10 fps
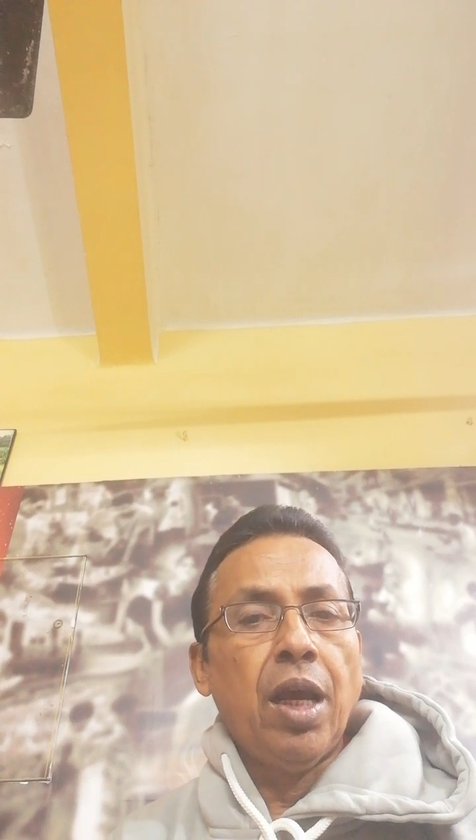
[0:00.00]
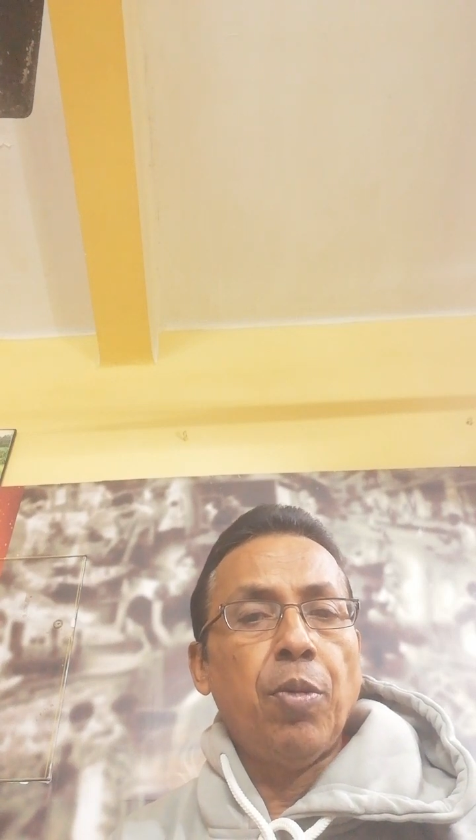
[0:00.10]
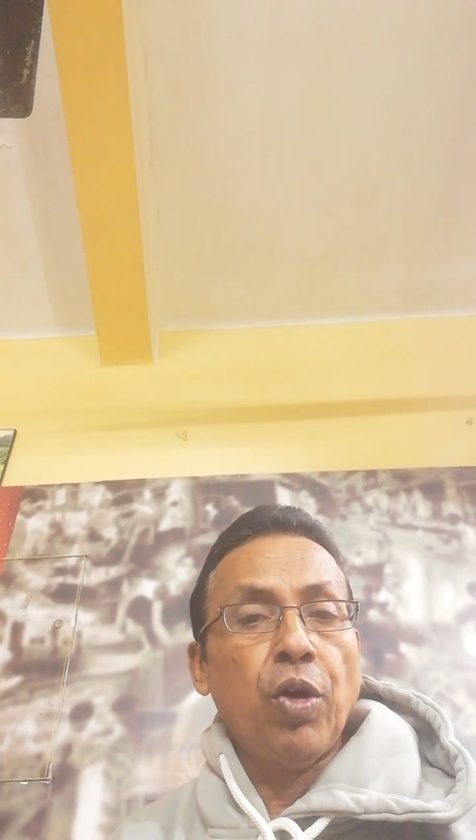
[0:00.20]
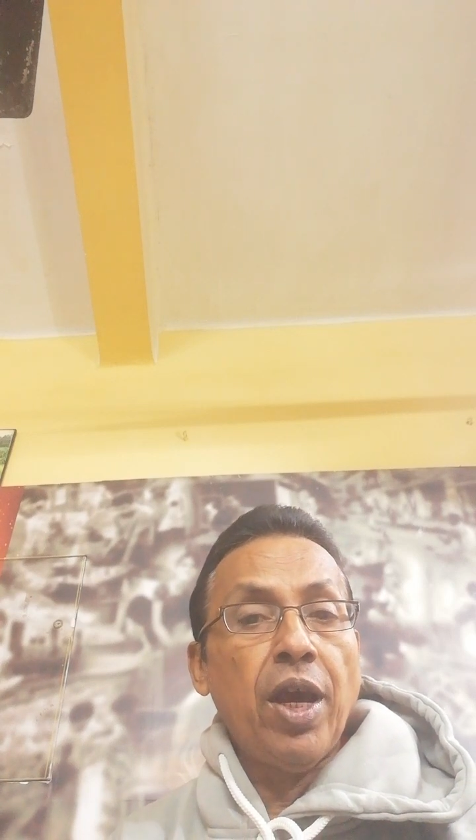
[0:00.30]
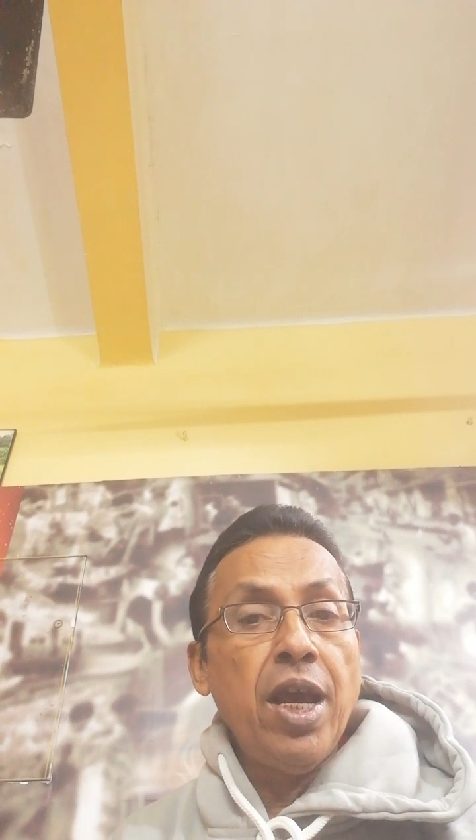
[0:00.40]

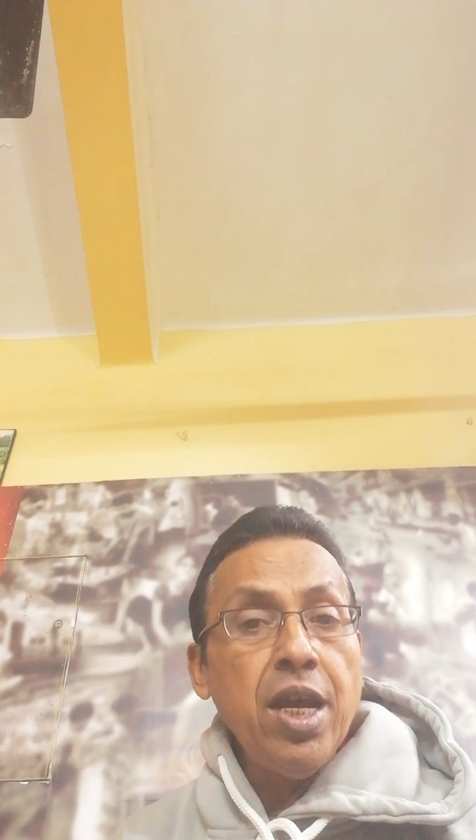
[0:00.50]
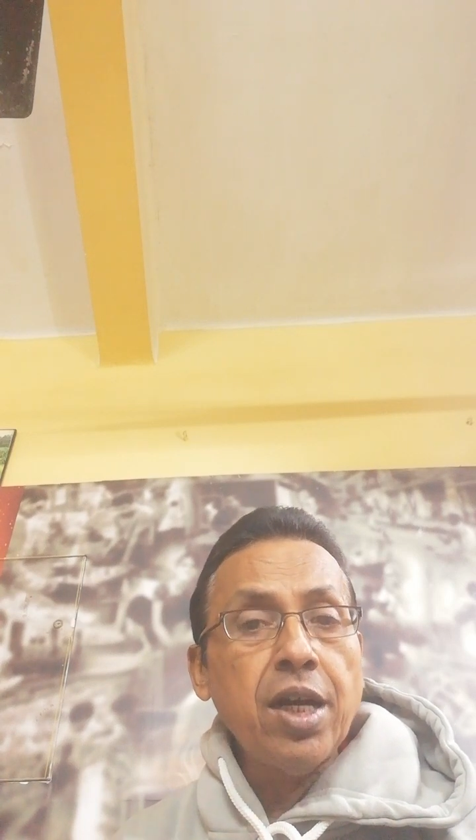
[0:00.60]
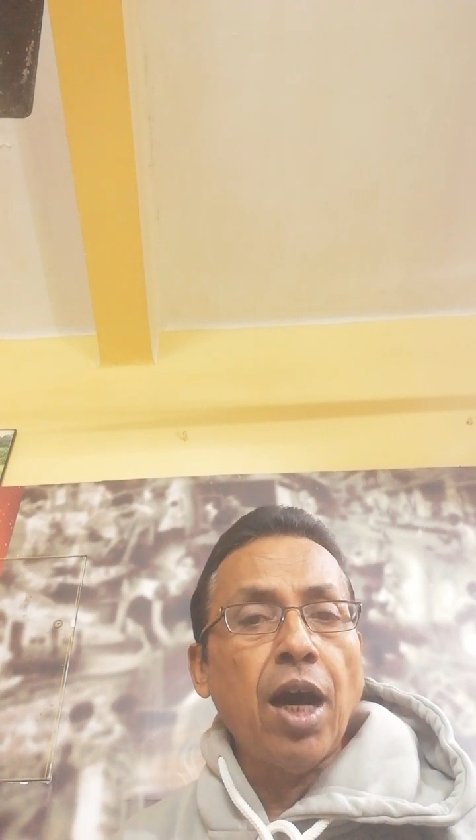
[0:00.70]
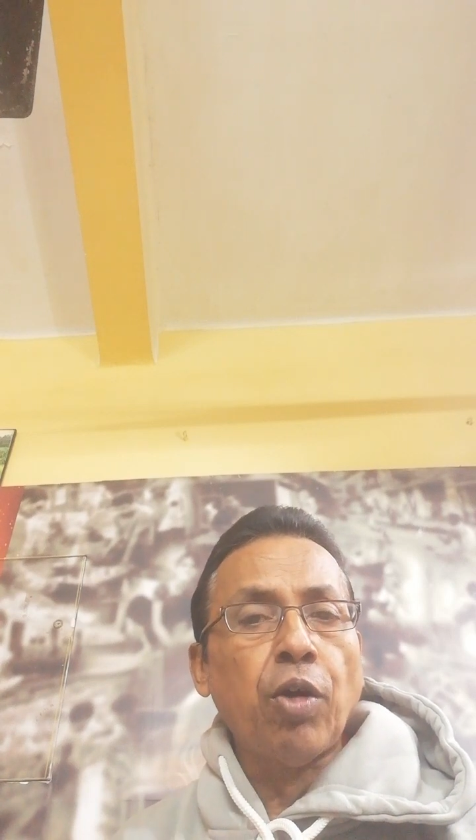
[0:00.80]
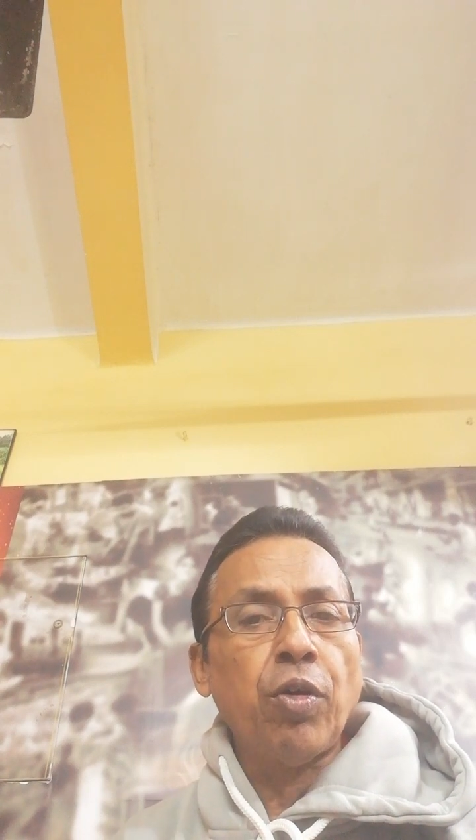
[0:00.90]
এবং এই
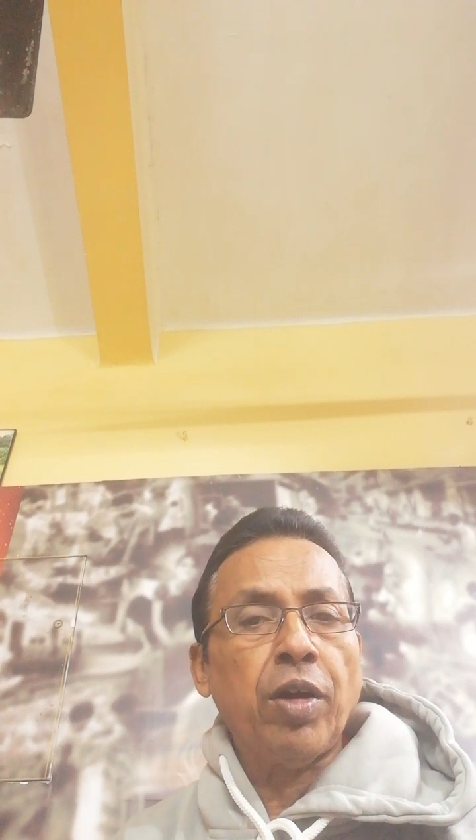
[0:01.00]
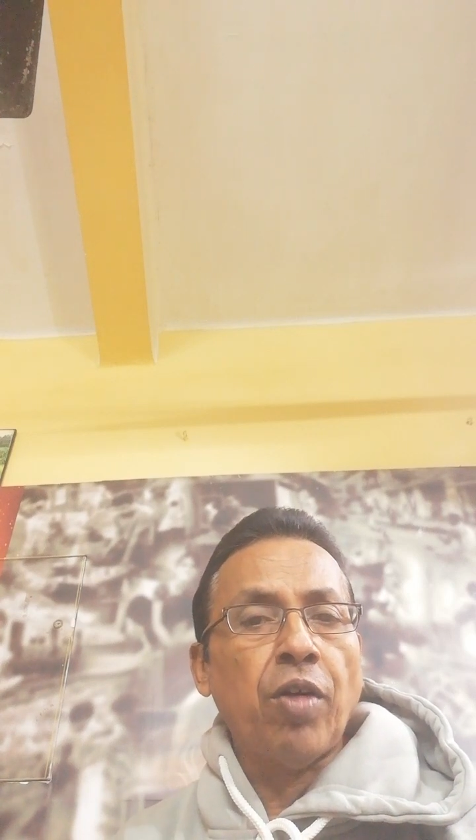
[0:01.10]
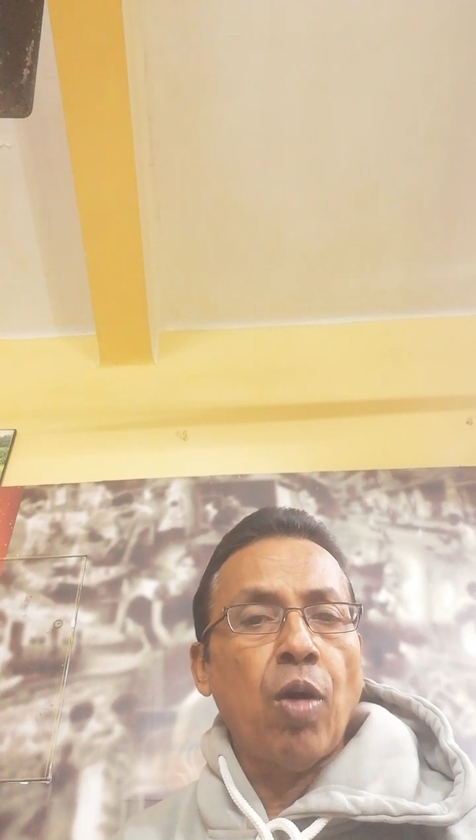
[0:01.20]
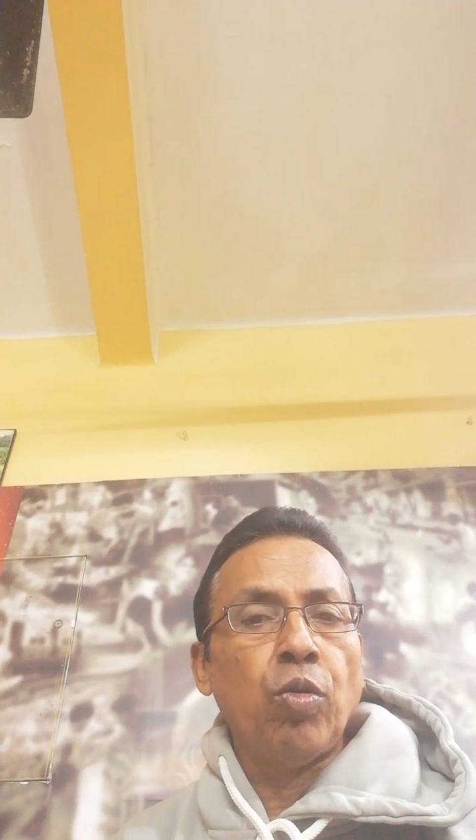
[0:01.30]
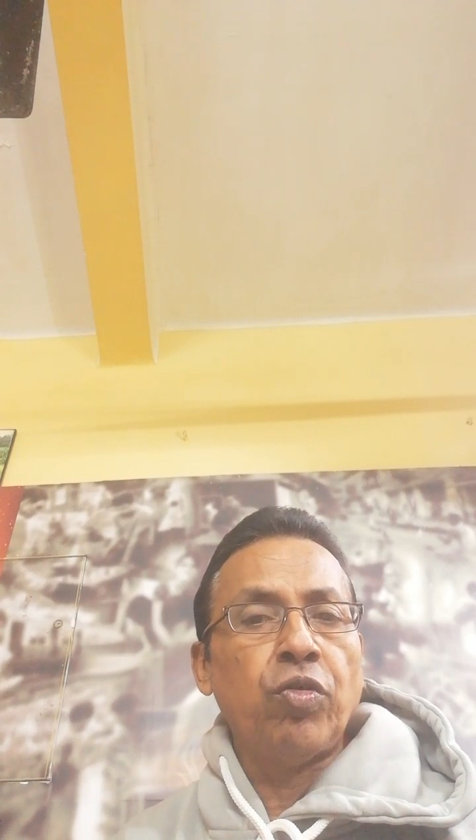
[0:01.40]
কারণে
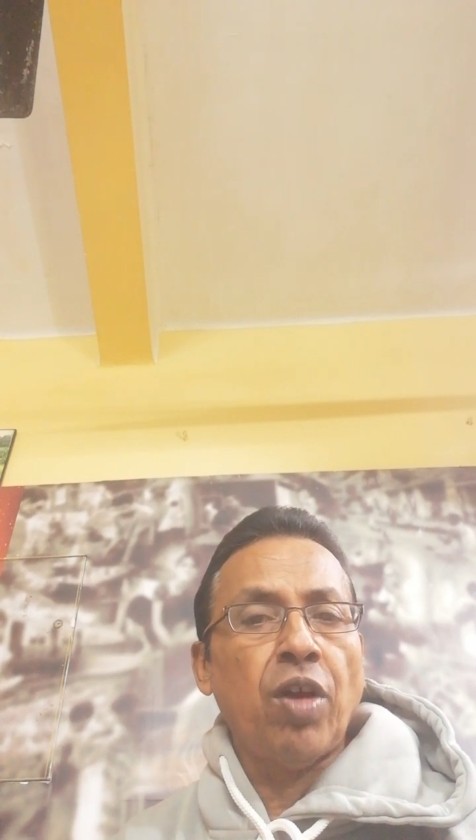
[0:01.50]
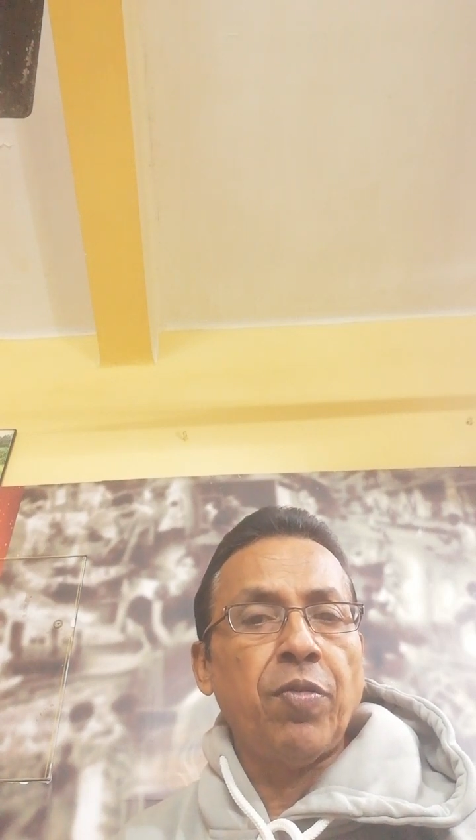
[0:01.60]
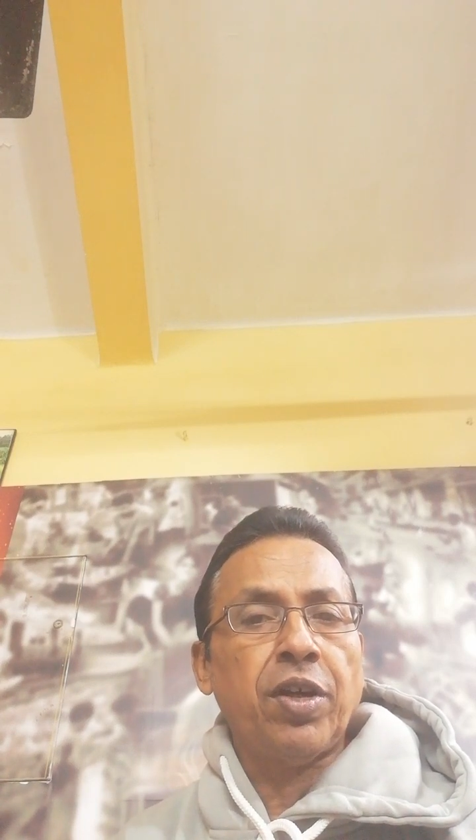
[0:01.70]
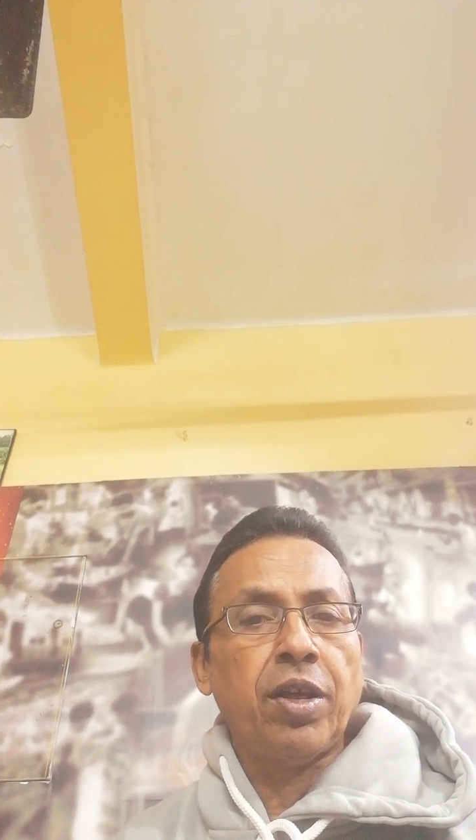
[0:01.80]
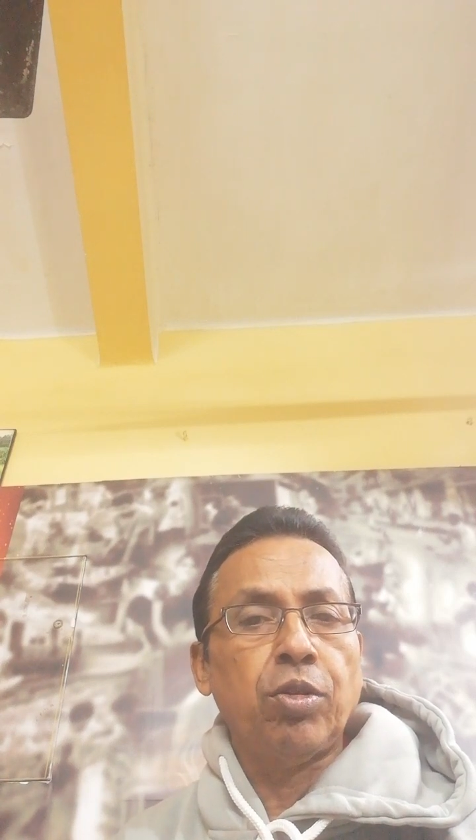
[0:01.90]
রাহুল দ্রাবিড